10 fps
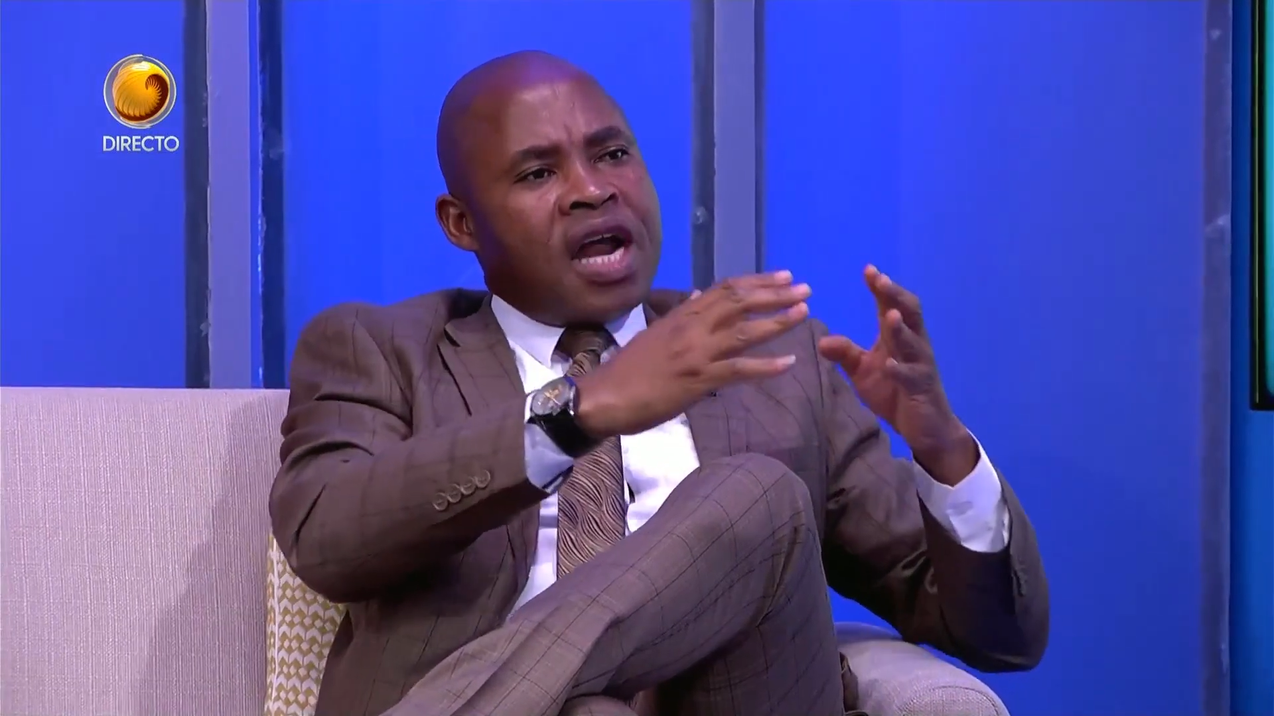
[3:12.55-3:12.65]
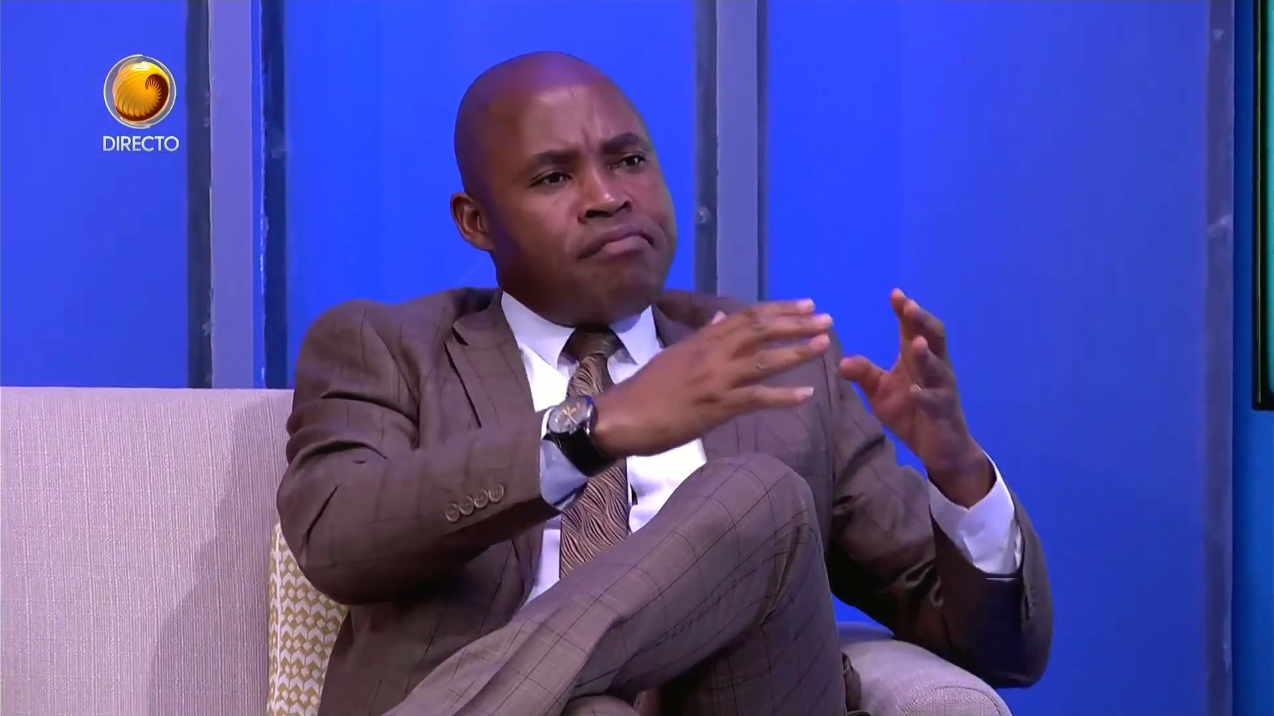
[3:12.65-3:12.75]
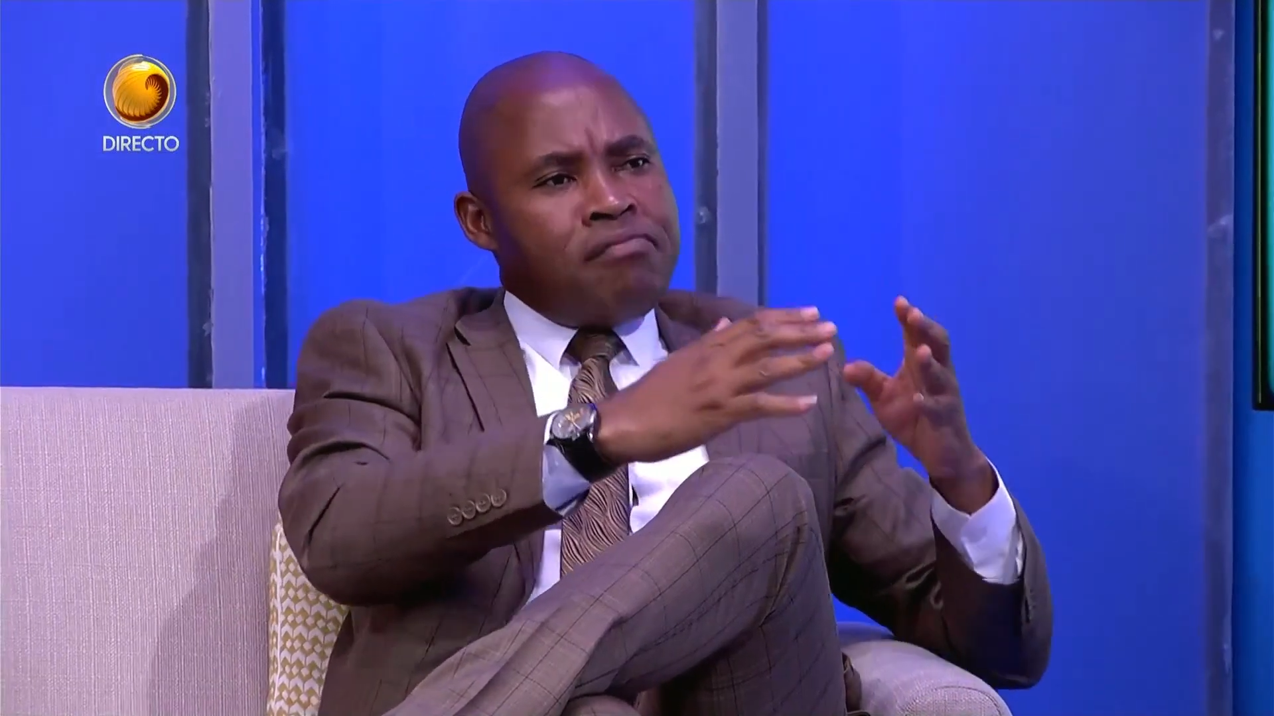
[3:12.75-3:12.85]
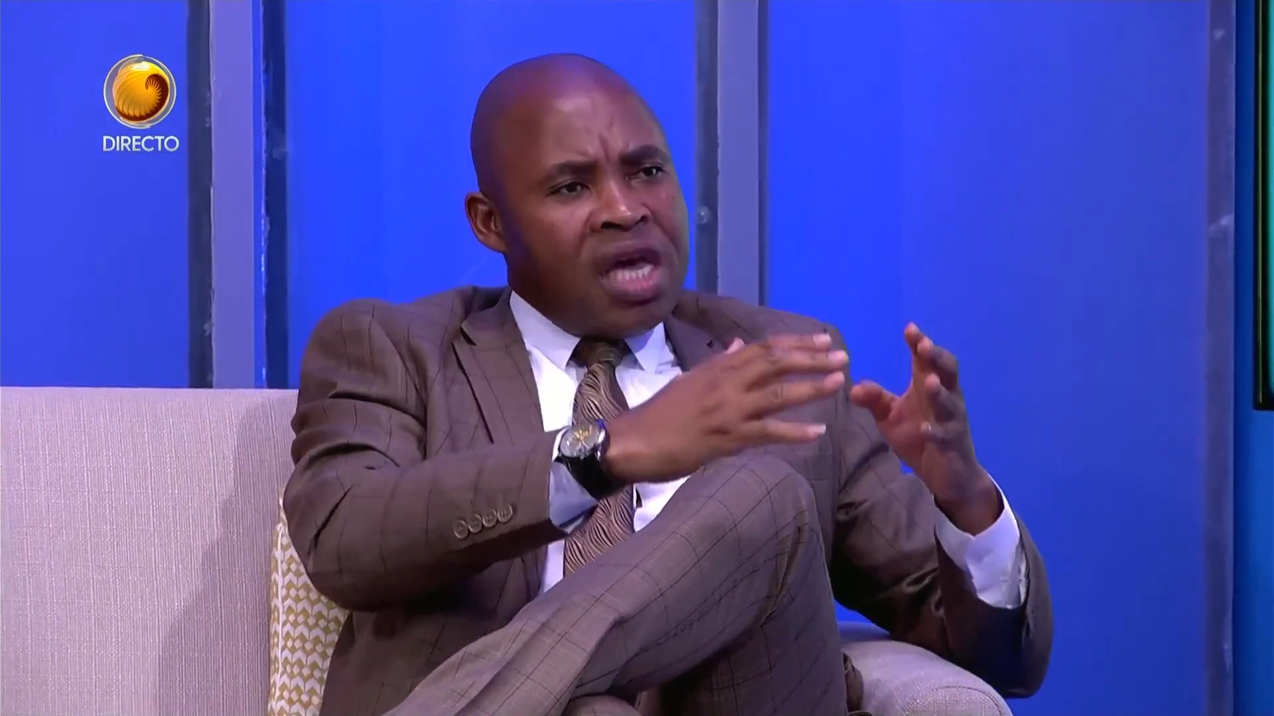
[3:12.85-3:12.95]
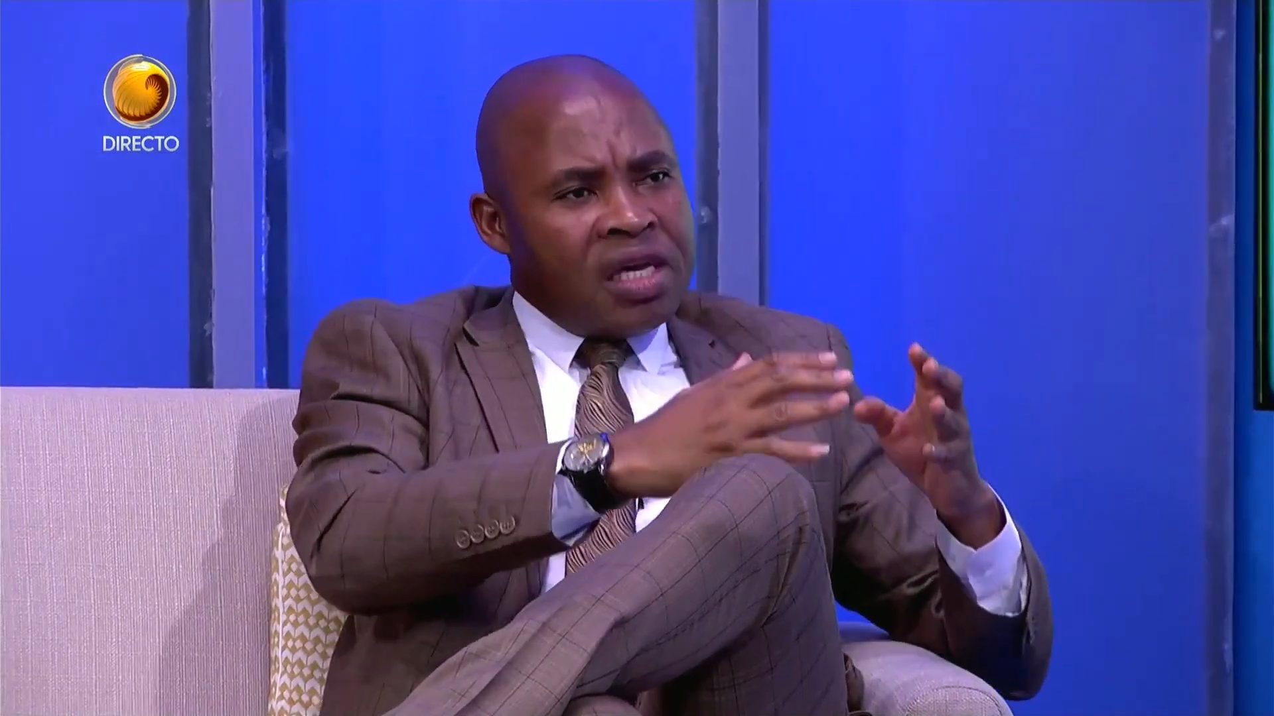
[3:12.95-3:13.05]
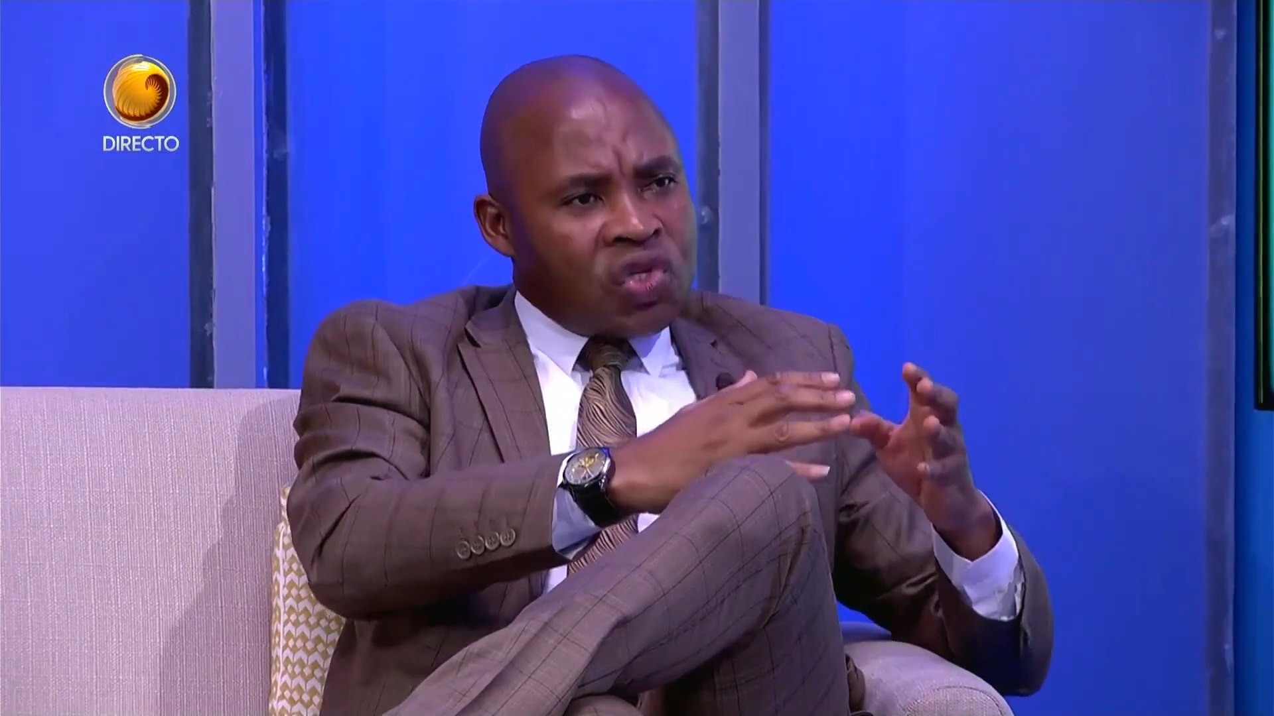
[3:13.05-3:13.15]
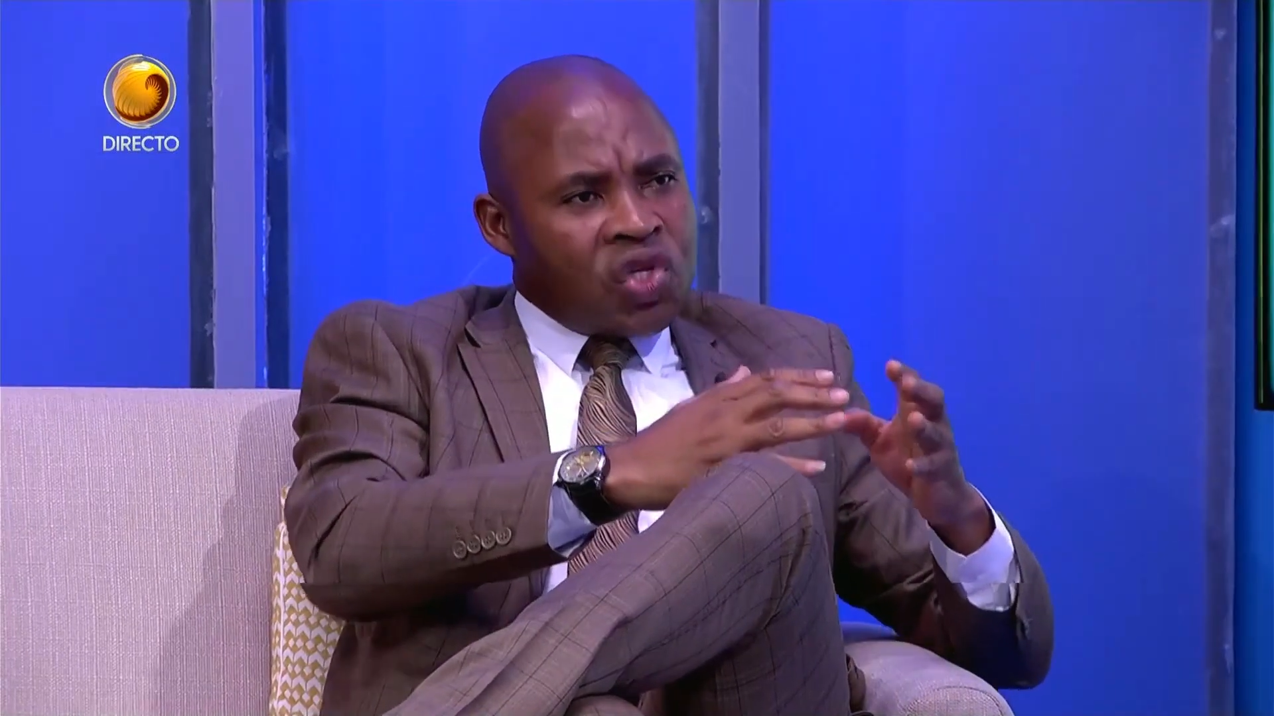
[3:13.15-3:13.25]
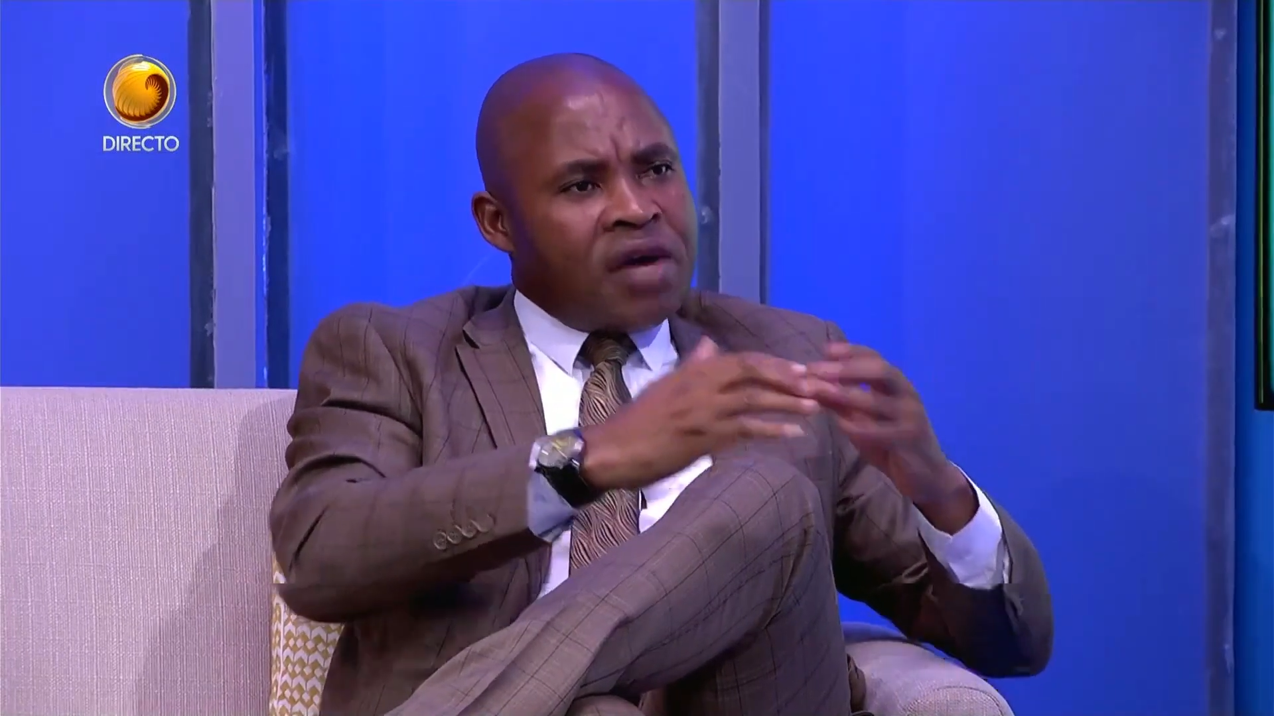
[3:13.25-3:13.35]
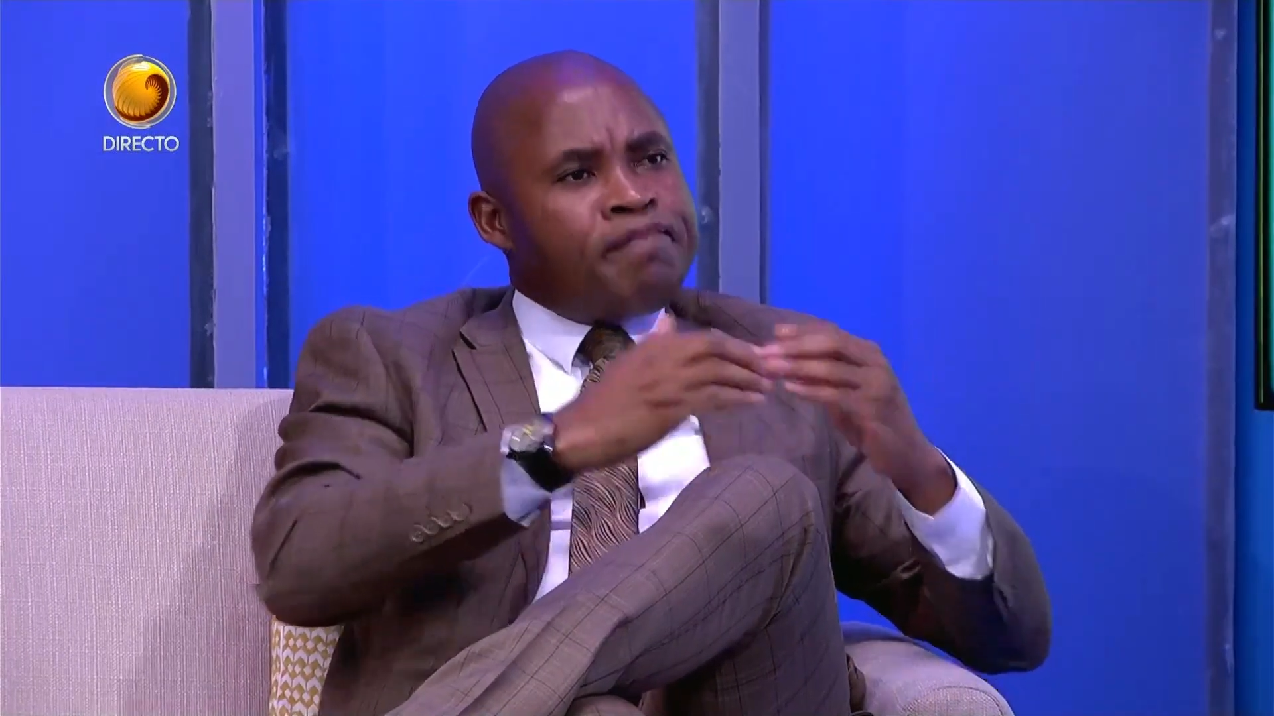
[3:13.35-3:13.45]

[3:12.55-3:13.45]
à mesa